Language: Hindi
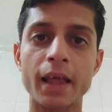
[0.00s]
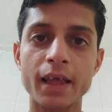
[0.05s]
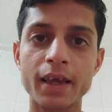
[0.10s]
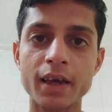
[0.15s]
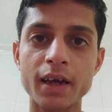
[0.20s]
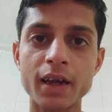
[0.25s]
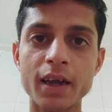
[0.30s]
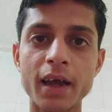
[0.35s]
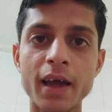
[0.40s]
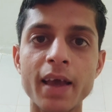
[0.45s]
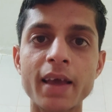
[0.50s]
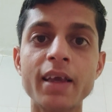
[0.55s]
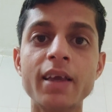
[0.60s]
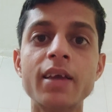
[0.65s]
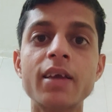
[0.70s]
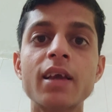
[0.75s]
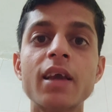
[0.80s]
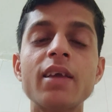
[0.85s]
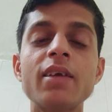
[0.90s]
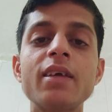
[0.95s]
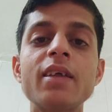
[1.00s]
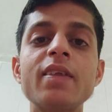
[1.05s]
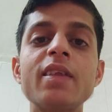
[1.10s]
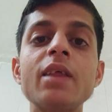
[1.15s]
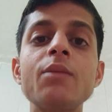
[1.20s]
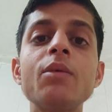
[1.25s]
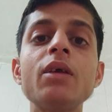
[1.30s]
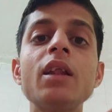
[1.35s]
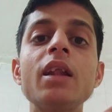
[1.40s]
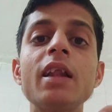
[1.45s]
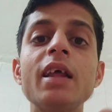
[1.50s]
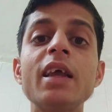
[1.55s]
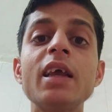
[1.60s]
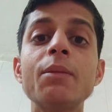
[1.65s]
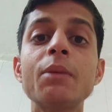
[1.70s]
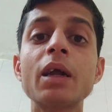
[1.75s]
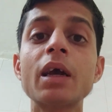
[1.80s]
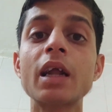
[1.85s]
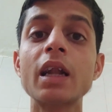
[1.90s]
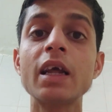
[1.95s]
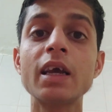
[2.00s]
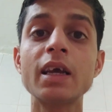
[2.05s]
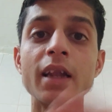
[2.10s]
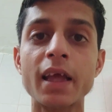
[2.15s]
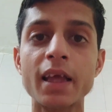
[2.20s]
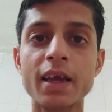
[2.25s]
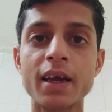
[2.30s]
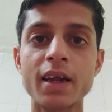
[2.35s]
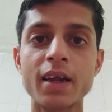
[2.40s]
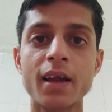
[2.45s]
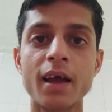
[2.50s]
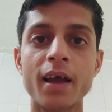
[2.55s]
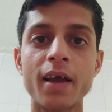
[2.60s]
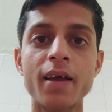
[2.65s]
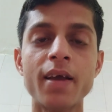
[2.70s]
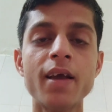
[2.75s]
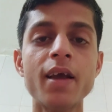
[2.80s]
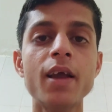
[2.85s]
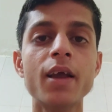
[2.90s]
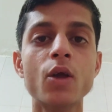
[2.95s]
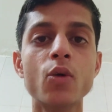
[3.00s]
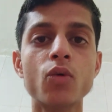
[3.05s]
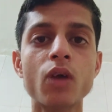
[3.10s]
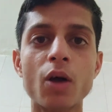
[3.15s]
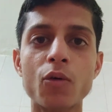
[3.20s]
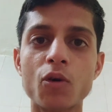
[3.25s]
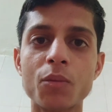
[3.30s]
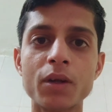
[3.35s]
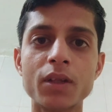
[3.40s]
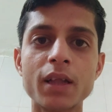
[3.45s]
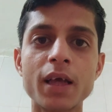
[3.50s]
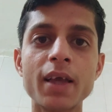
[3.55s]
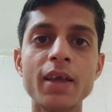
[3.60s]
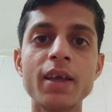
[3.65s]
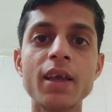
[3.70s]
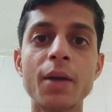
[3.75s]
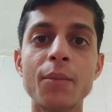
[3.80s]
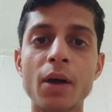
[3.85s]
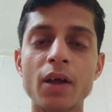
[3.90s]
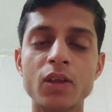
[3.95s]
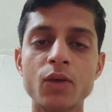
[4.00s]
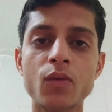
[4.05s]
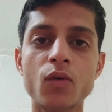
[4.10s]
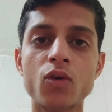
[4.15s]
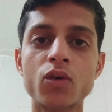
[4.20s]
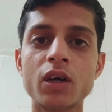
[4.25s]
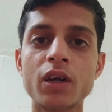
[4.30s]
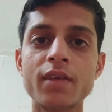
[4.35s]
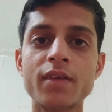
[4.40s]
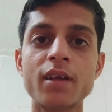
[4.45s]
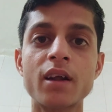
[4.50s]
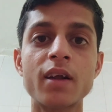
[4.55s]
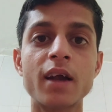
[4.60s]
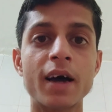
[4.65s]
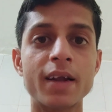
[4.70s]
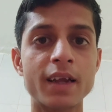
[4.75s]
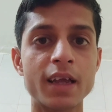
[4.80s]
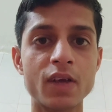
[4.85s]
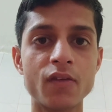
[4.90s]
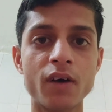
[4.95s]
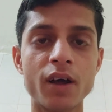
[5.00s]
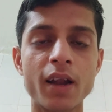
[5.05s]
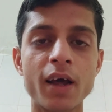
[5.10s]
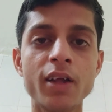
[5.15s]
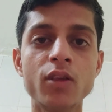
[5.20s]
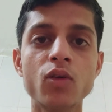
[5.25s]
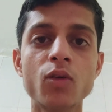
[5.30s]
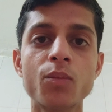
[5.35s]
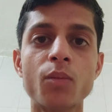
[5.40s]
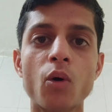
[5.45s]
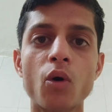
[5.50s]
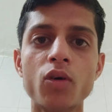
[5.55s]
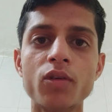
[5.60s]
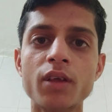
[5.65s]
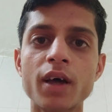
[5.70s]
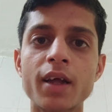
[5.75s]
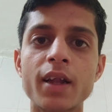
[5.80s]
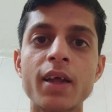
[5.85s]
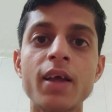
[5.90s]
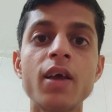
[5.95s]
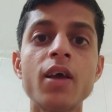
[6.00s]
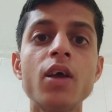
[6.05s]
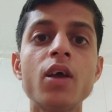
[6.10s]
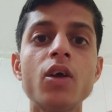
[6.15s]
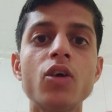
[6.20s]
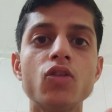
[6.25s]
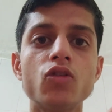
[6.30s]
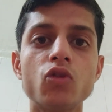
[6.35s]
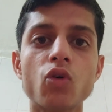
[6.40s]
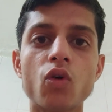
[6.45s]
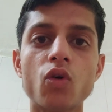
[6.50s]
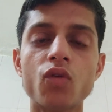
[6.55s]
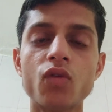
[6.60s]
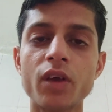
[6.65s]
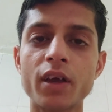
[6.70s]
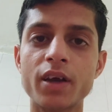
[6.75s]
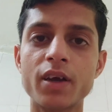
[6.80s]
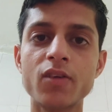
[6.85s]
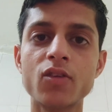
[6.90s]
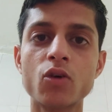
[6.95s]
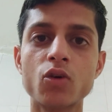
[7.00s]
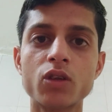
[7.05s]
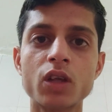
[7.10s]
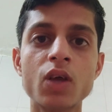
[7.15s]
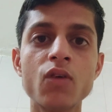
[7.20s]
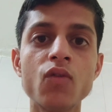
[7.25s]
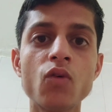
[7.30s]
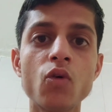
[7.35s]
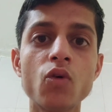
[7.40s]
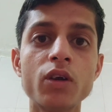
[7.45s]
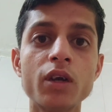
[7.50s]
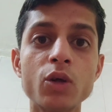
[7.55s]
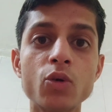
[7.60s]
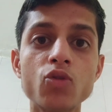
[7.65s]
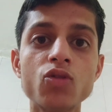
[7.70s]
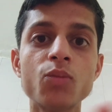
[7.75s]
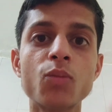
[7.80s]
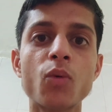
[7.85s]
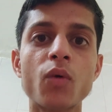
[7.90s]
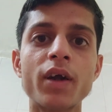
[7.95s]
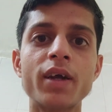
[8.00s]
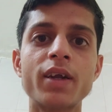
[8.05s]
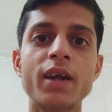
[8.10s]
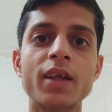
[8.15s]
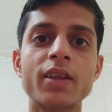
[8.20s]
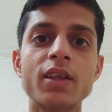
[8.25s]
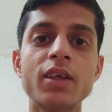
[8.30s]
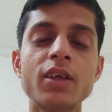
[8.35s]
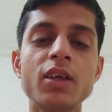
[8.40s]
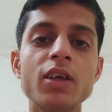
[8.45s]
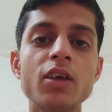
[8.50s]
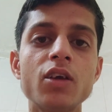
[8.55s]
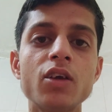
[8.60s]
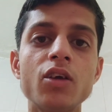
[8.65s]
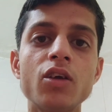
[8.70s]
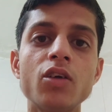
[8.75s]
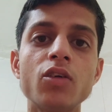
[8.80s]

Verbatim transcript: नहीं करना है कहीं किसी भी लिंक पर क्लिक नहीं करना है क्योंकि आपको पता है कि आप एच बोर्ड का रिजल्ट आने ही वाला है तो बहुत सारे जो फेकर्स होते हैं वो न्यूज़ प्रोवाइड कराते हैं कि